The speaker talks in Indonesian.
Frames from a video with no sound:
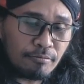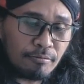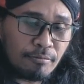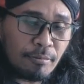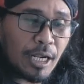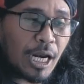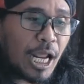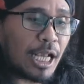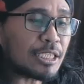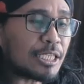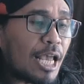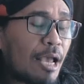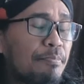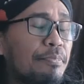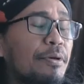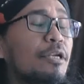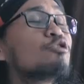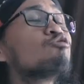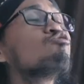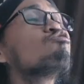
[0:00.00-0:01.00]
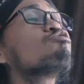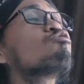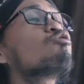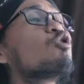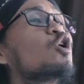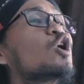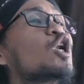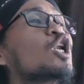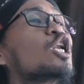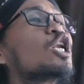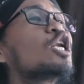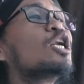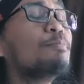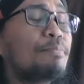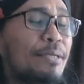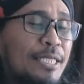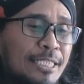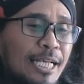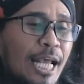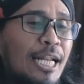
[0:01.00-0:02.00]
merasa bersyukur
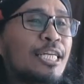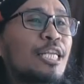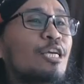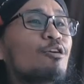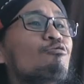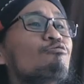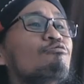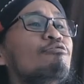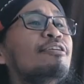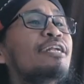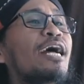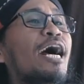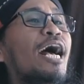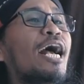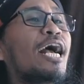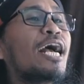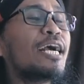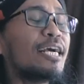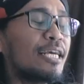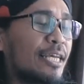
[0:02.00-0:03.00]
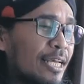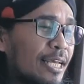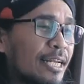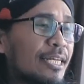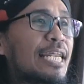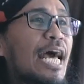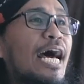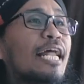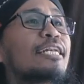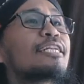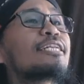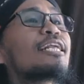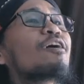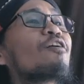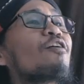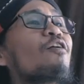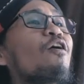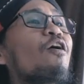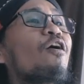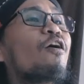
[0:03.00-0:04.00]
bisa diundang dan
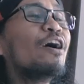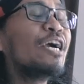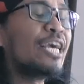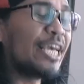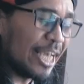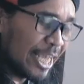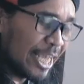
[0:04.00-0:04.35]
teko.